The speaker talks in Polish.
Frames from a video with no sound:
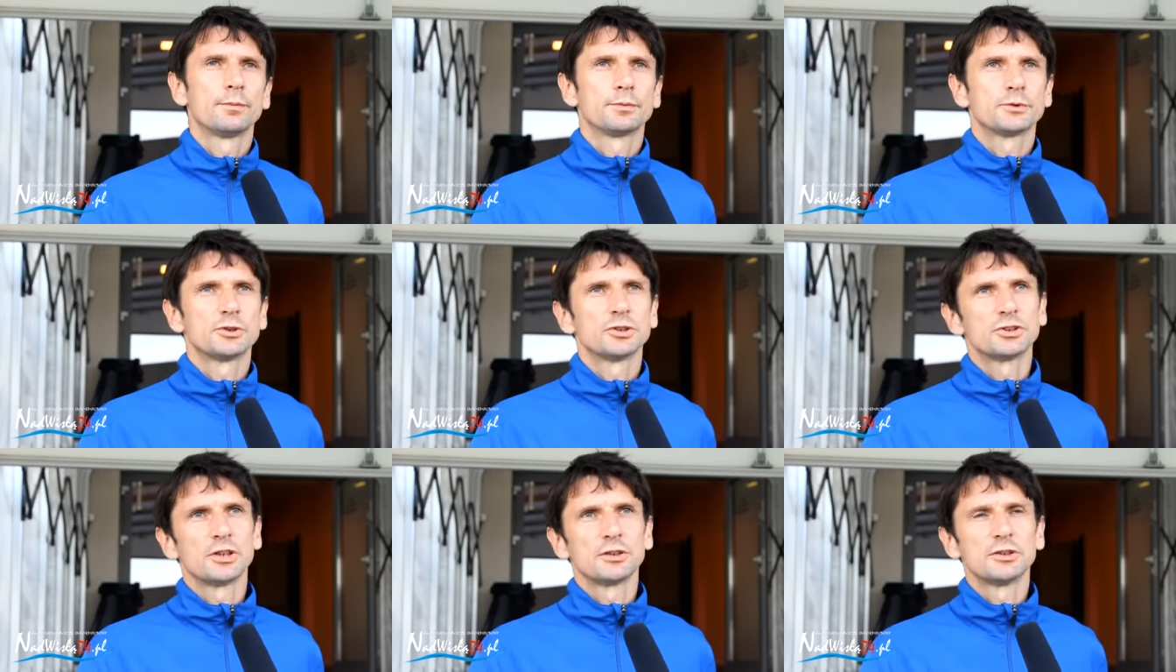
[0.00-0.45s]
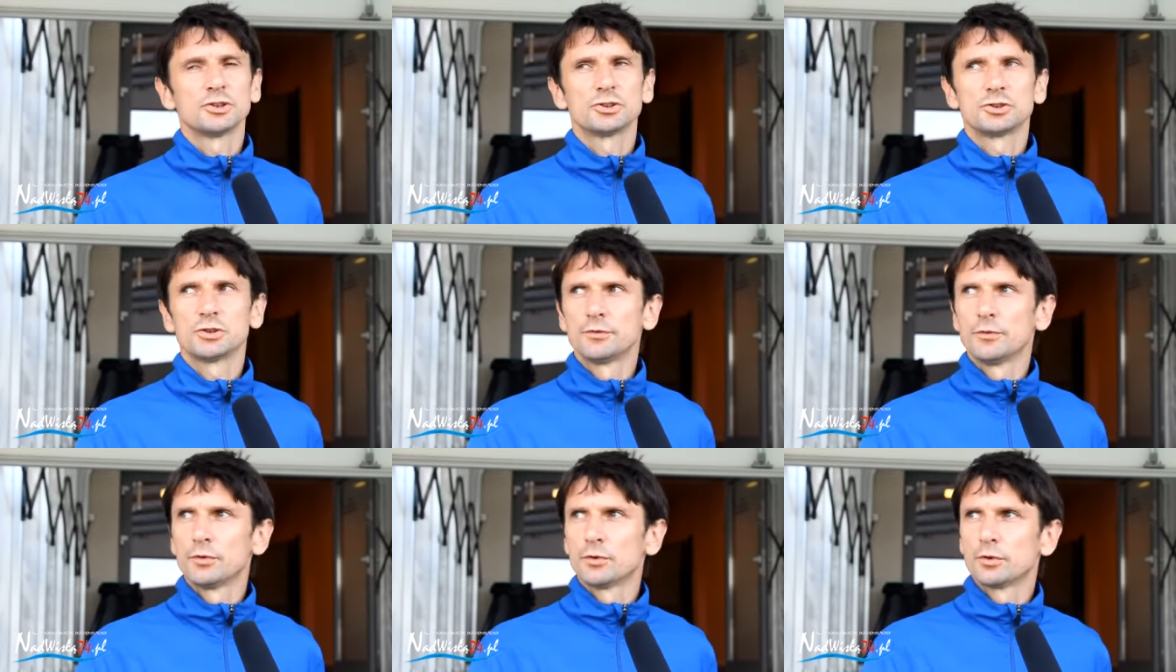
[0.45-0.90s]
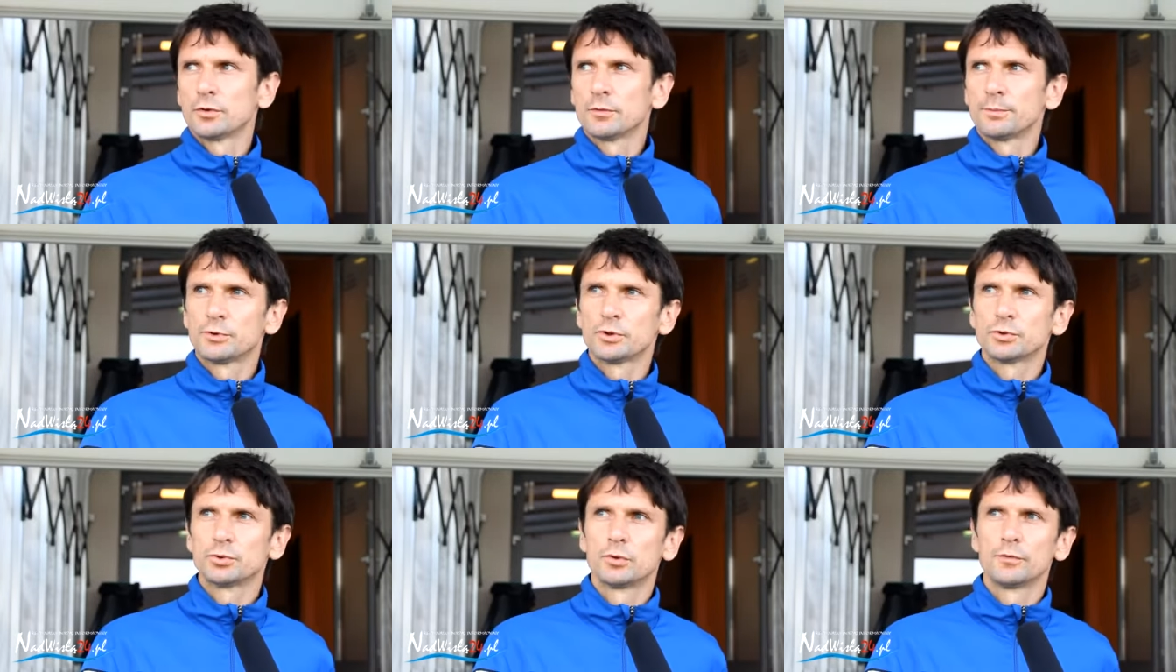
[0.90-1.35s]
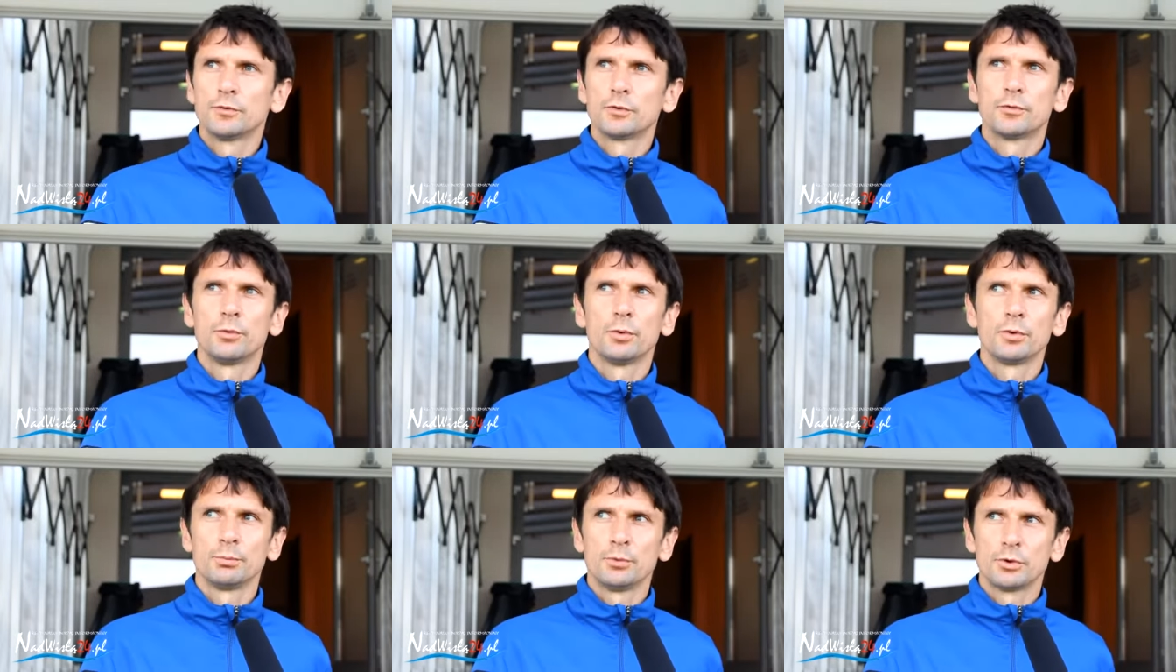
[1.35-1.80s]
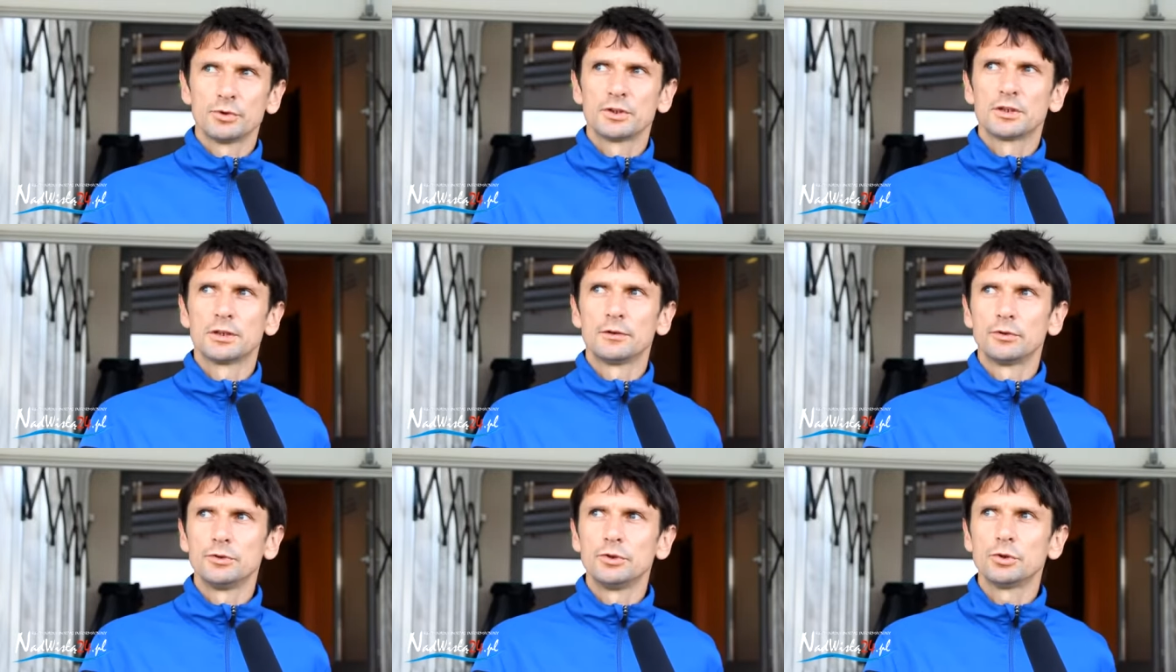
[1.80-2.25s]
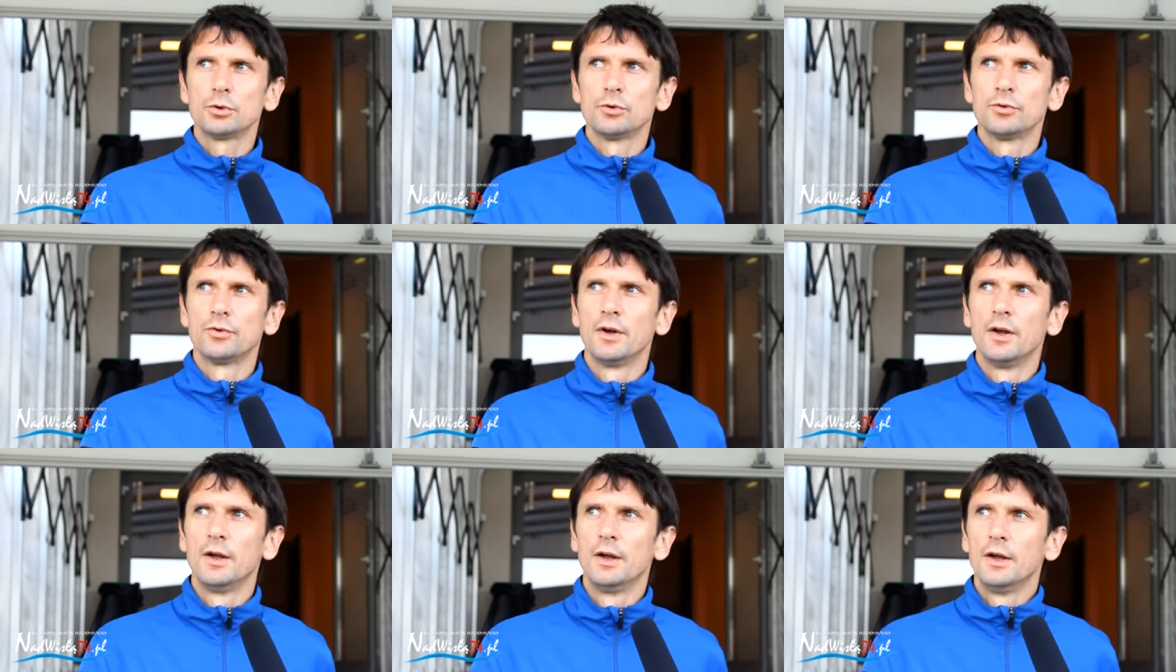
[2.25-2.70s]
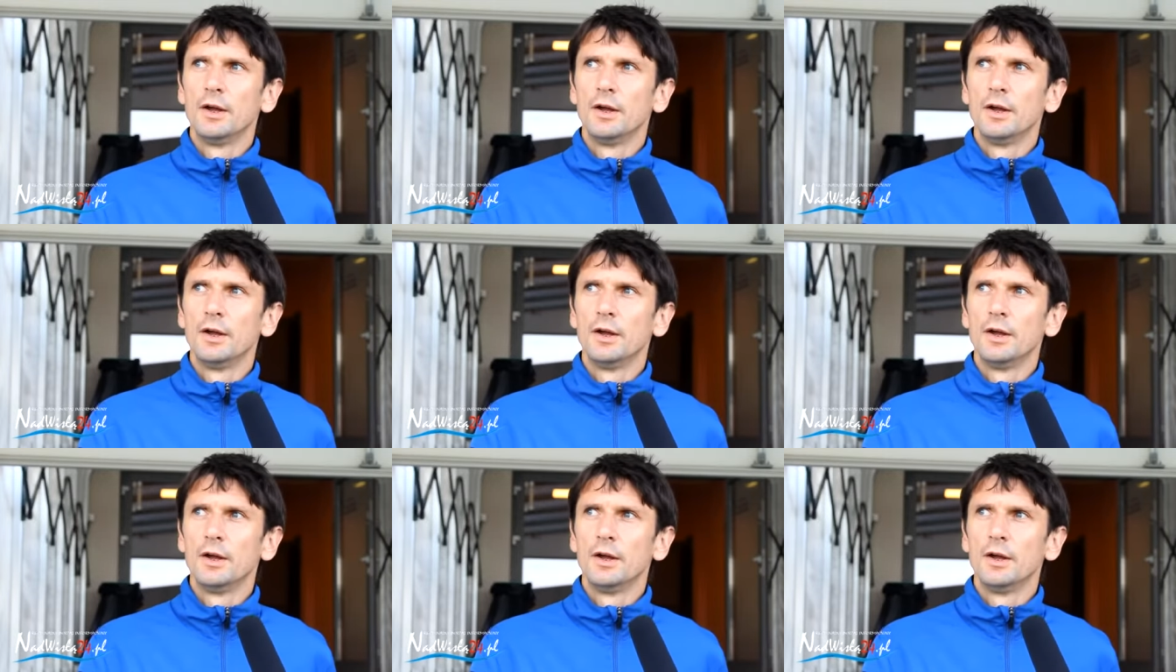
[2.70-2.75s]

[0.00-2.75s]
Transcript: przyszedł jeszcze dwóch, przyszło dwóch młodych zawodników